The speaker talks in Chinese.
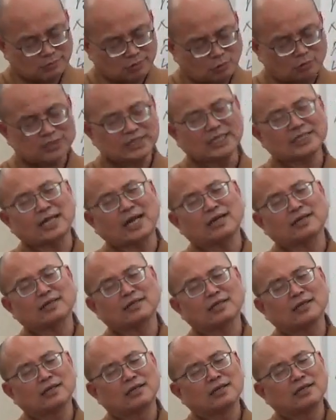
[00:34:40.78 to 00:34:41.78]
共产党，
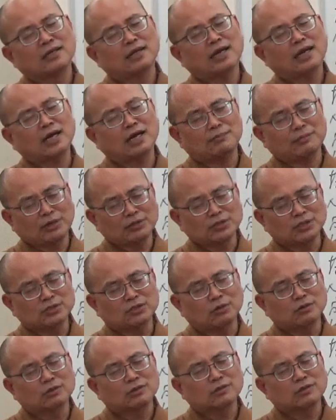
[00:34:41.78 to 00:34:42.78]
啊，毛泽
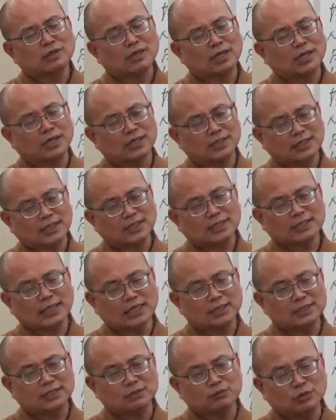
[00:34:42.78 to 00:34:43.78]
东啊，他
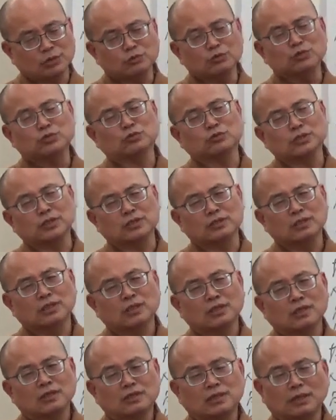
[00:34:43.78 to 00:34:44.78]
打着唯物主义，
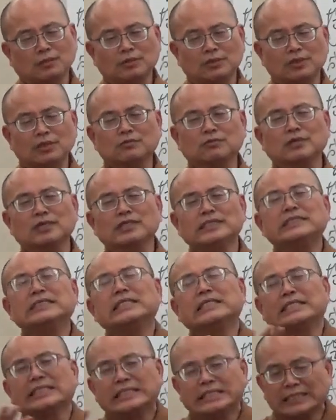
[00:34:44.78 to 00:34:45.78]
然后认为一
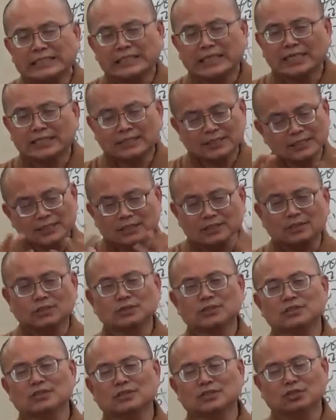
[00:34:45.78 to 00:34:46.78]
切的信仰其实都
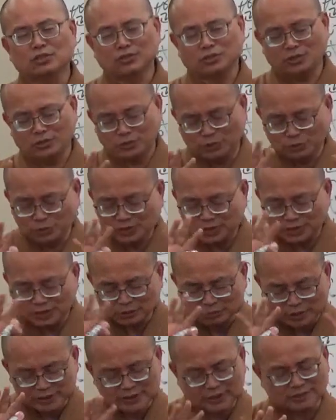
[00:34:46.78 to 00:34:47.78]
是牛蛇
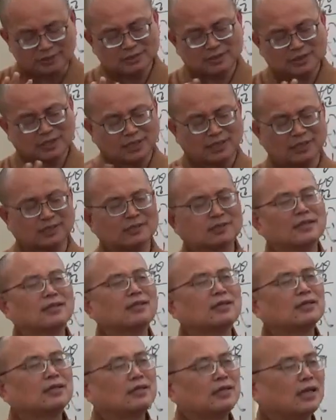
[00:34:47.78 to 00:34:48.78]
鬼神啊，
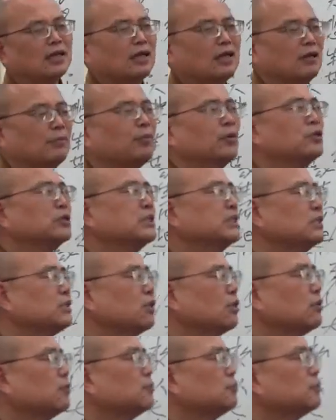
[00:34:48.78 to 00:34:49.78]
然后要破四
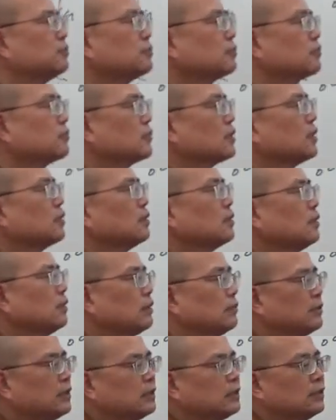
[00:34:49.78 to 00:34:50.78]
旧。
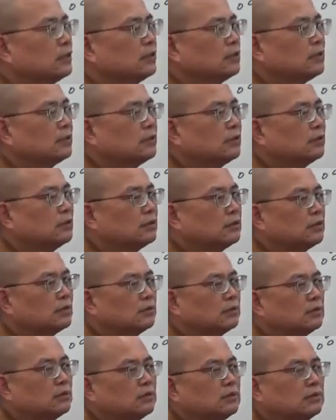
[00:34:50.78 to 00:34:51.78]
那么
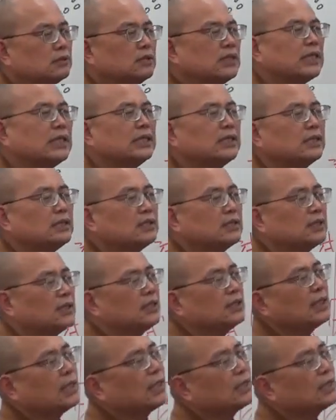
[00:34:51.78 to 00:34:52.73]
在其